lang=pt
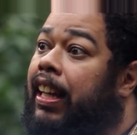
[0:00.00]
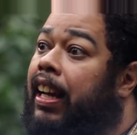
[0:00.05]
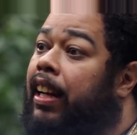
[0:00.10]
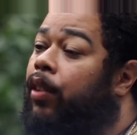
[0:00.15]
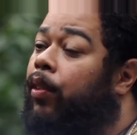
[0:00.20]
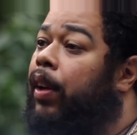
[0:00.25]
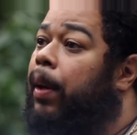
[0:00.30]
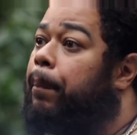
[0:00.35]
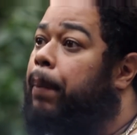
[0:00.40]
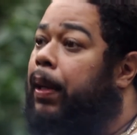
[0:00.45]

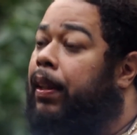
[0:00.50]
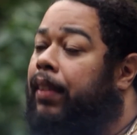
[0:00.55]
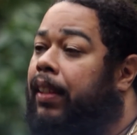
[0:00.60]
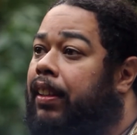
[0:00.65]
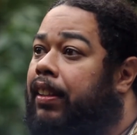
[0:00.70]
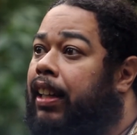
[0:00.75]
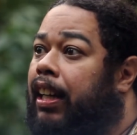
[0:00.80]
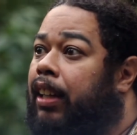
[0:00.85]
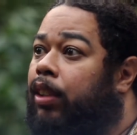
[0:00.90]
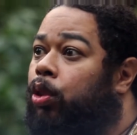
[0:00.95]
eram
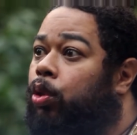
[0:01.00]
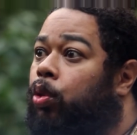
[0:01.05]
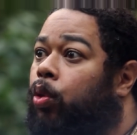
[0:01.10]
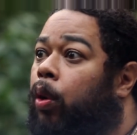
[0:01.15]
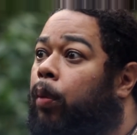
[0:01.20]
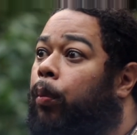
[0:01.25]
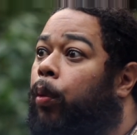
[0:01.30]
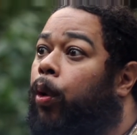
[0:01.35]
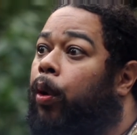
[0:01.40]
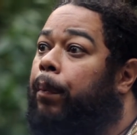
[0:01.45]
representados
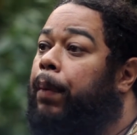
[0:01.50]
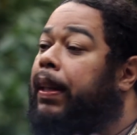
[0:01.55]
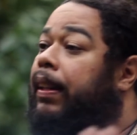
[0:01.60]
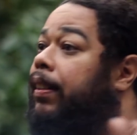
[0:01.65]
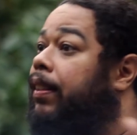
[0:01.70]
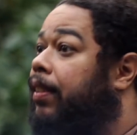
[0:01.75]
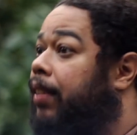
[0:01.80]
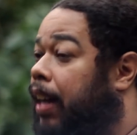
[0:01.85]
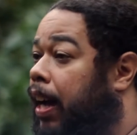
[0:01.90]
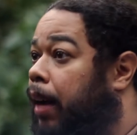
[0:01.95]
como homens
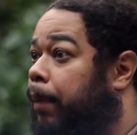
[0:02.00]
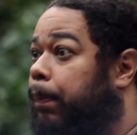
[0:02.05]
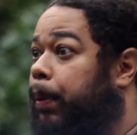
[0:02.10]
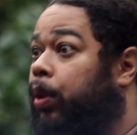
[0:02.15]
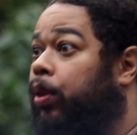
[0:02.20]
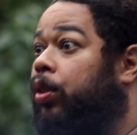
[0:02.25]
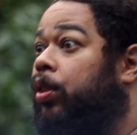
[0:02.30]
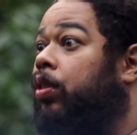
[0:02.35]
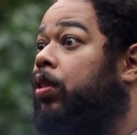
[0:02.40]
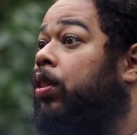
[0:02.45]

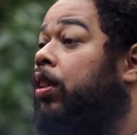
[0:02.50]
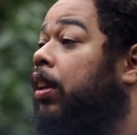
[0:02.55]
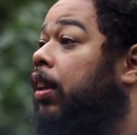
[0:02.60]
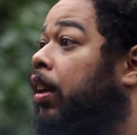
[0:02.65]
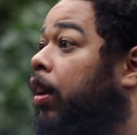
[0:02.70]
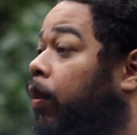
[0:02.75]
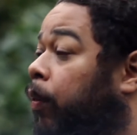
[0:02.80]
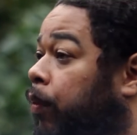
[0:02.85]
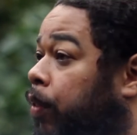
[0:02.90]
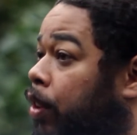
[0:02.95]
sábios,
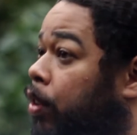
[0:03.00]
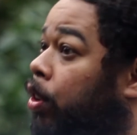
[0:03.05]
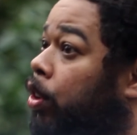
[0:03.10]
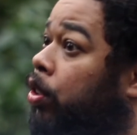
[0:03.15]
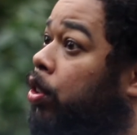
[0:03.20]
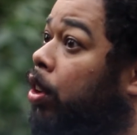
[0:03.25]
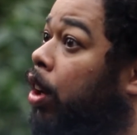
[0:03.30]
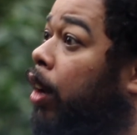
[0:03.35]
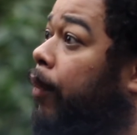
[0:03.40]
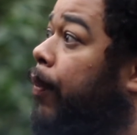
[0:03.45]

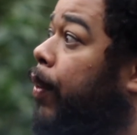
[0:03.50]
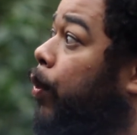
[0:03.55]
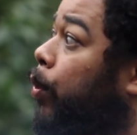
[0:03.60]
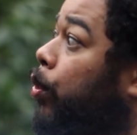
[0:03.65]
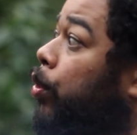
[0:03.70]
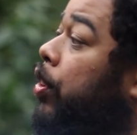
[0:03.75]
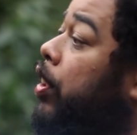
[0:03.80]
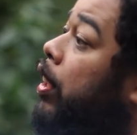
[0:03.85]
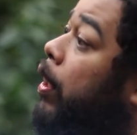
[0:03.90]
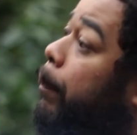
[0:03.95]

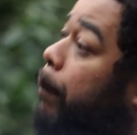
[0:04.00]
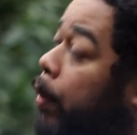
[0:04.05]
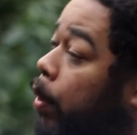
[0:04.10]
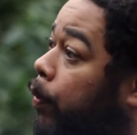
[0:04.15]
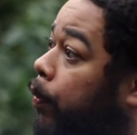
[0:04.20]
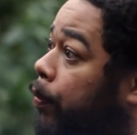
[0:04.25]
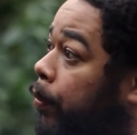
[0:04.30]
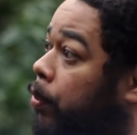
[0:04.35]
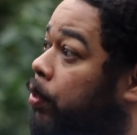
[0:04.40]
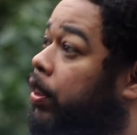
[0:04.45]
filosóficos e em
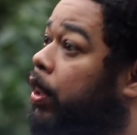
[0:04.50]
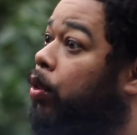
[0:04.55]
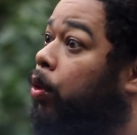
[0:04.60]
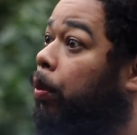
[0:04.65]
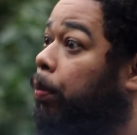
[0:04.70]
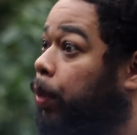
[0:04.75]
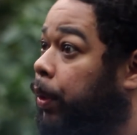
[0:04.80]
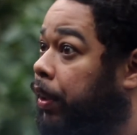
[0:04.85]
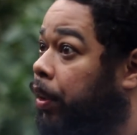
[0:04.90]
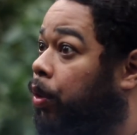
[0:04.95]
profunda
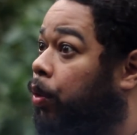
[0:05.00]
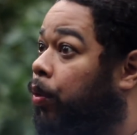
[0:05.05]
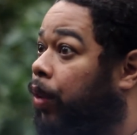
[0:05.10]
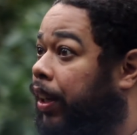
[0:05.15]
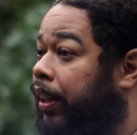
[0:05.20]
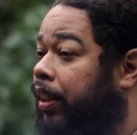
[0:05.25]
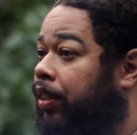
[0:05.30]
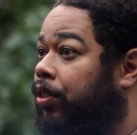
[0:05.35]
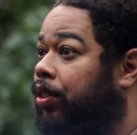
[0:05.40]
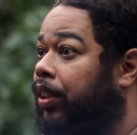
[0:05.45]
comunhão com a
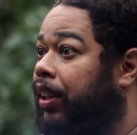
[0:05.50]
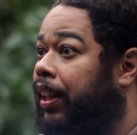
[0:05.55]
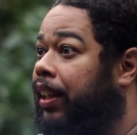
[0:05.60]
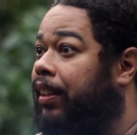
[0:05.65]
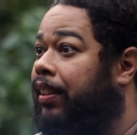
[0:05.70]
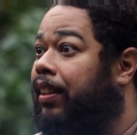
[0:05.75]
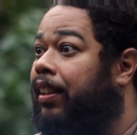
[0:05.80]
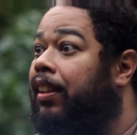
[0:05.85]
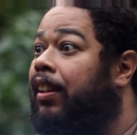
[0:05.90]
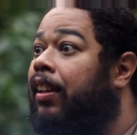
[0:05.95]

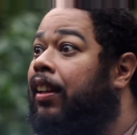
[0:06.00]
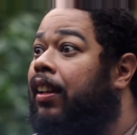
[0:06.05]
natureza,